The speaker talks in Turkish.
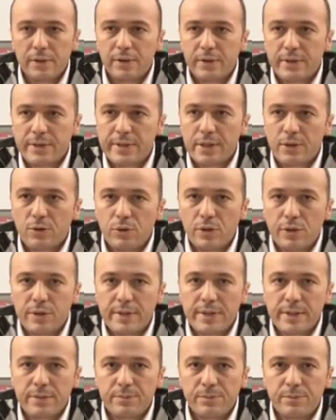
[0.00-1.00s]
E,
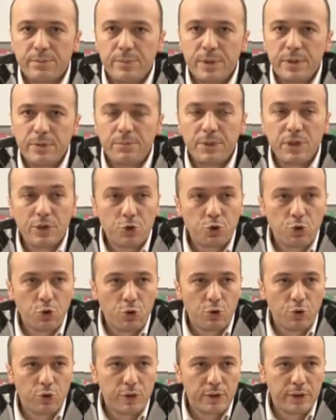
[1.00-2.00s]
sekülerizmin
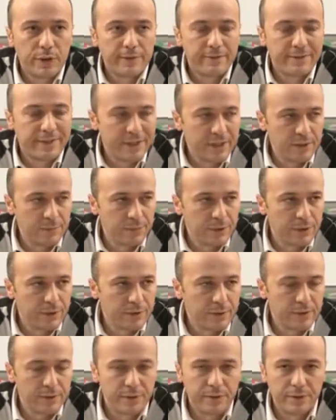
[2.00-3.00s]
birçok e, tanımı
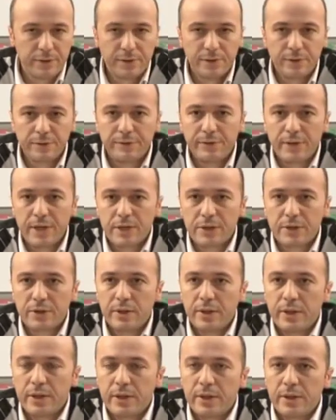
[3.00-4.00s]
e, var.
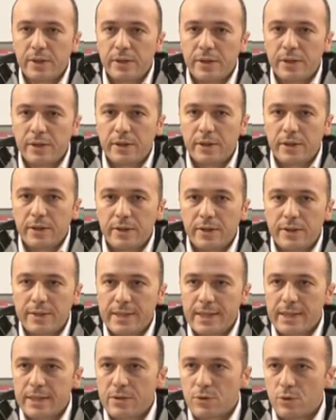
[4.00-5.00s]

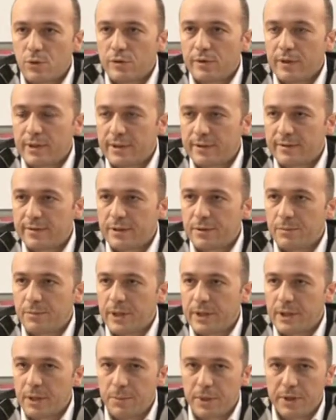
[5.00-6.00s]
8-10 tane tanım
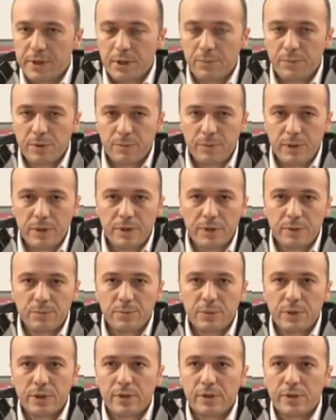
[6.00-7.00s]
ben hemen
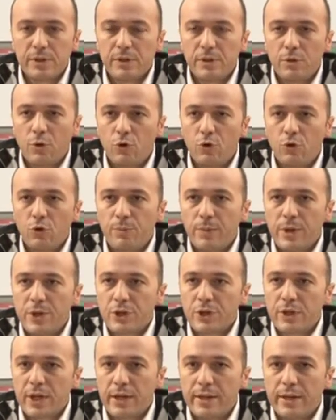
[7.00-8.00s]
yapabilirim.
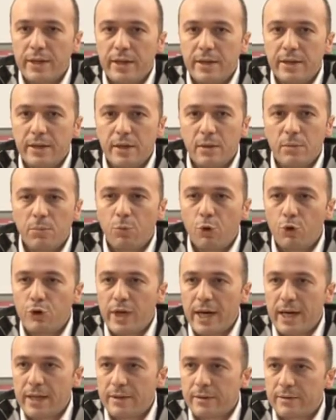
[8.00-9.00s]
10-15 tane
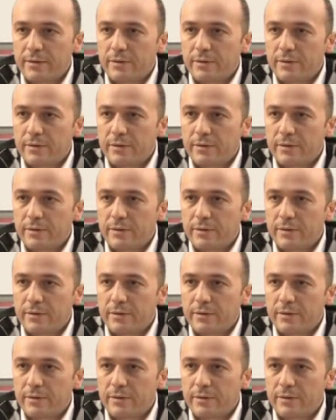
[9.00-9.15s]
model